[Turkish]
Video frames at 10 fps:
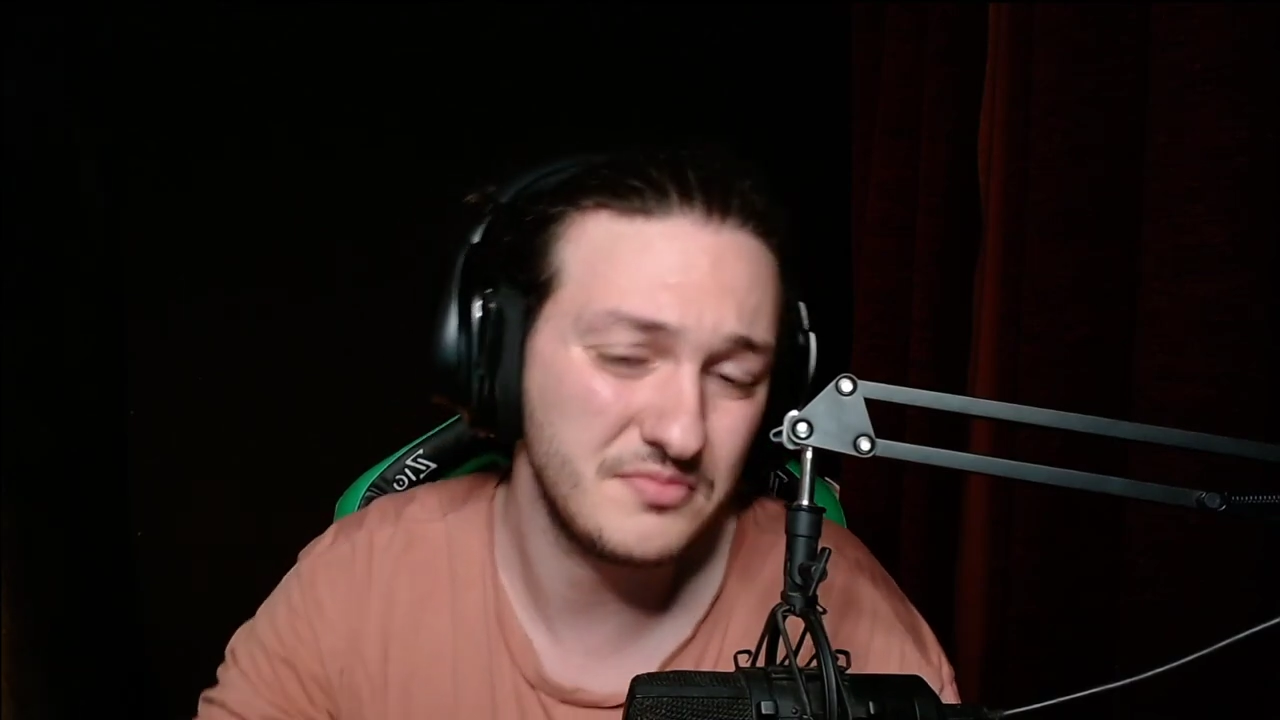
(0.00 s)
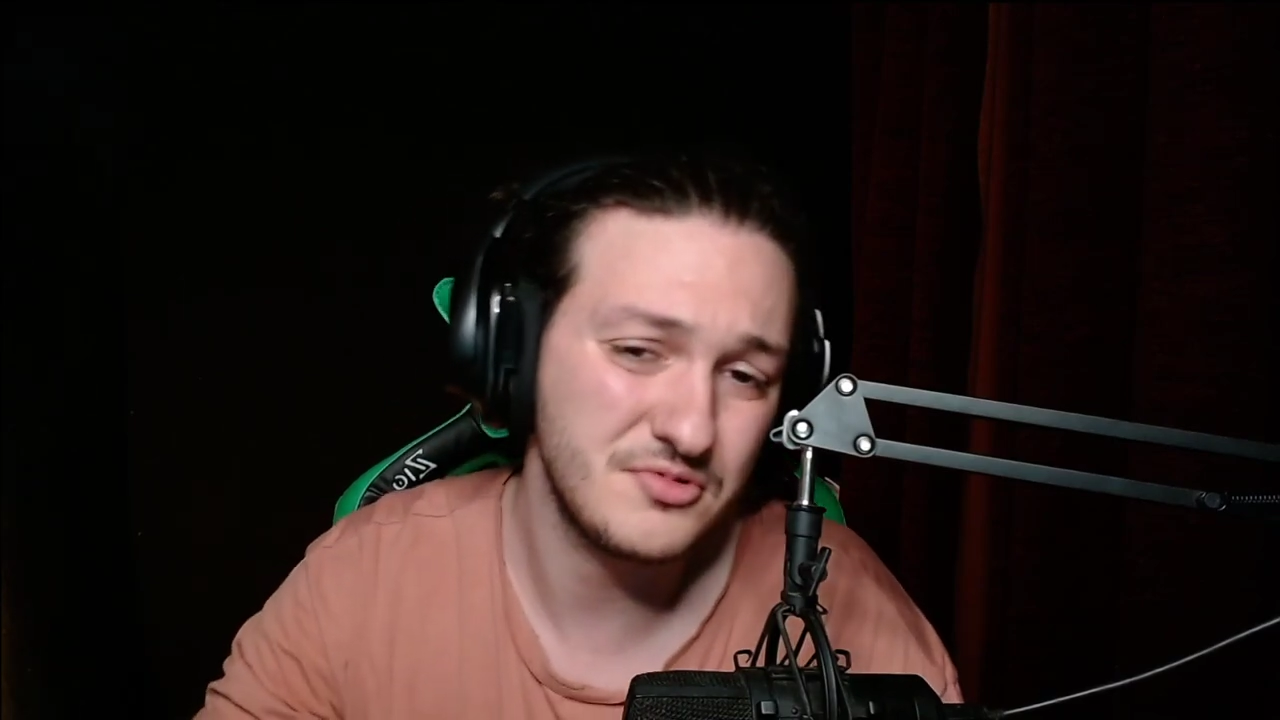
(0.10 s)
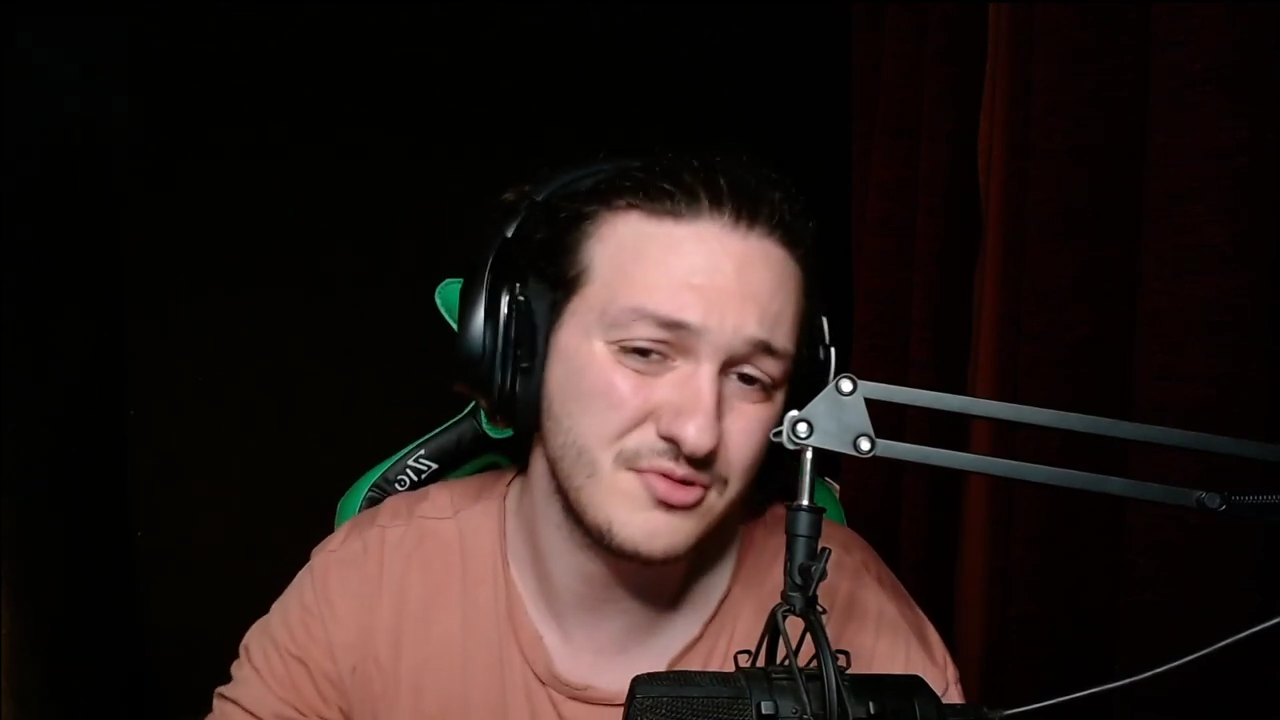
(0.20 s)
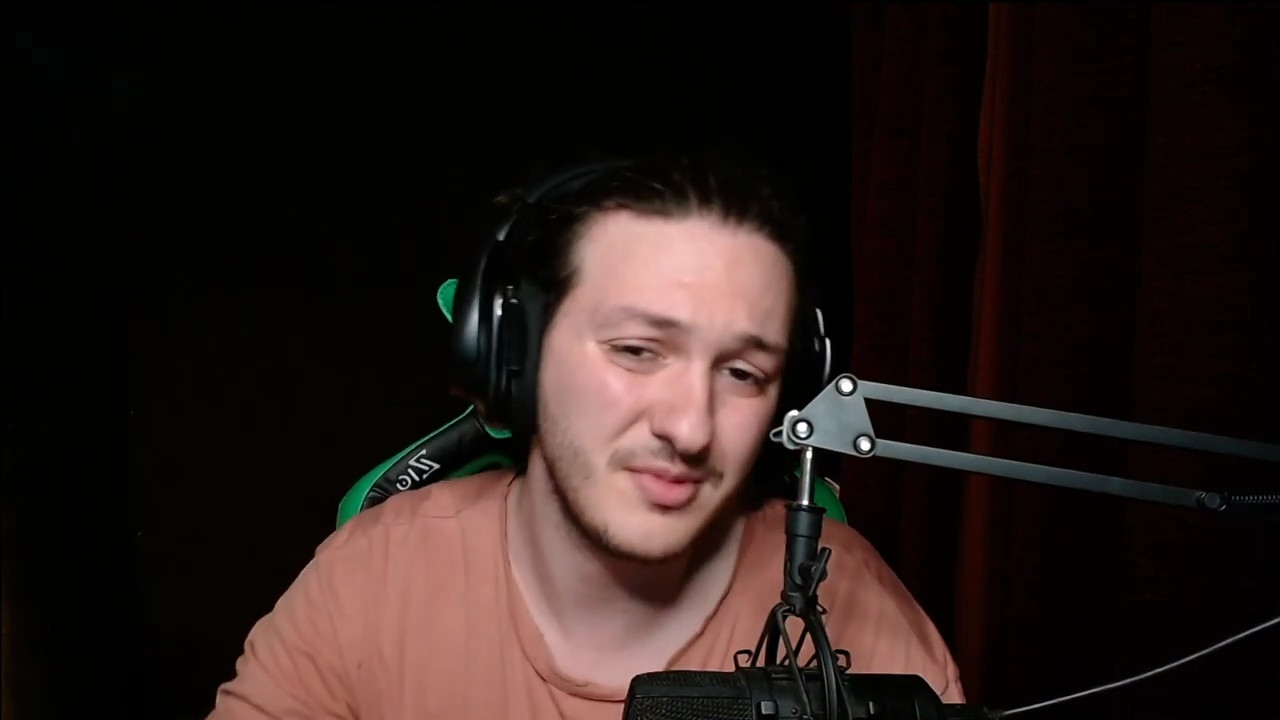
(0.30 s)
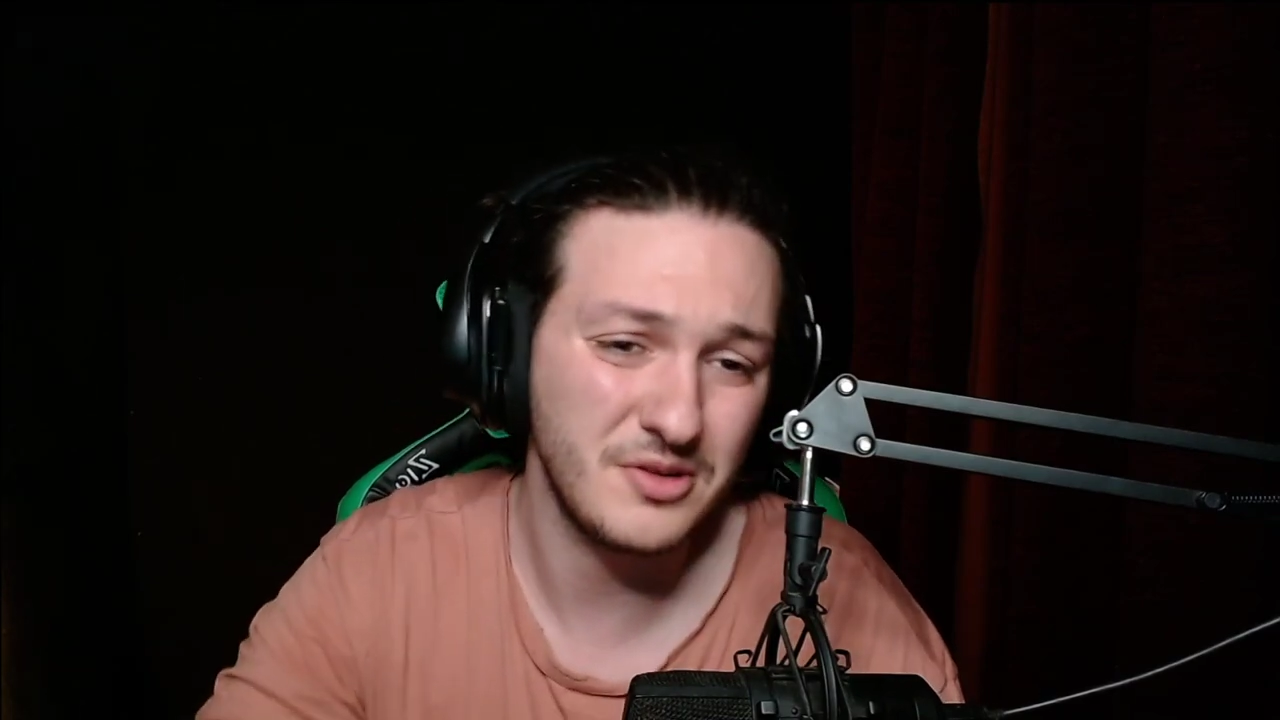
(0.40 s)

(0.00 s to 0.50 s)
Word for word: Müslüman